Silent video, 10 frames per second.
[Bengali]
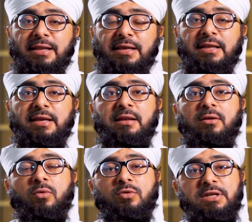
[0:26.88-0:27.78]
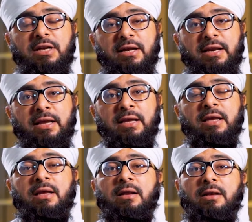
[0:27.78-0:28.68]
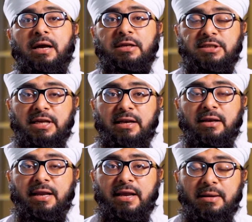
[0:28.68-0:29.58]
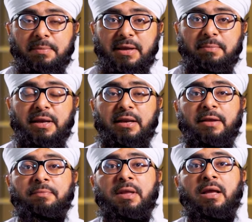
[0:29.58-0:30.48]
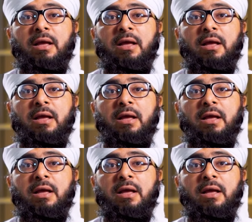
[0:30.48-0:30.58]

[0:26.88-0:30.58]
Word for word: ঈদের দিন গোসল করুন উত্তম ও নতুন পোশাক পরুন